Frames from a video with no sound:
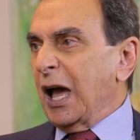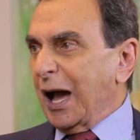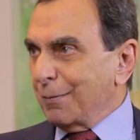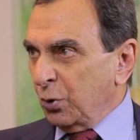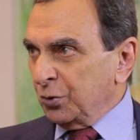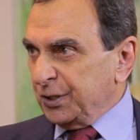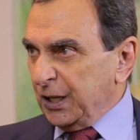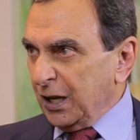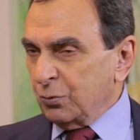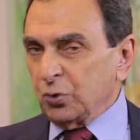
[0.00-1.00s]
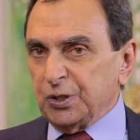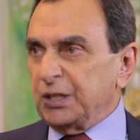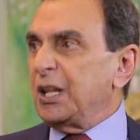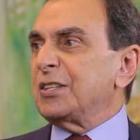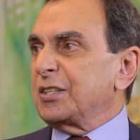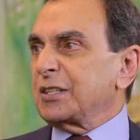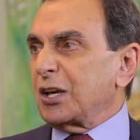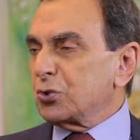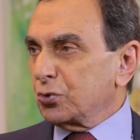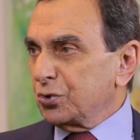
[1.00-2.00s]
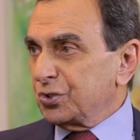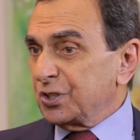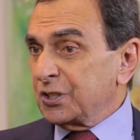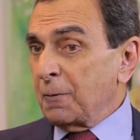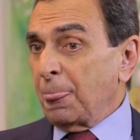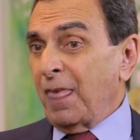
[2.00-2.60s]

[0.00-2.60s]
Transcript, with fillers: a bom termo nesses ajustes.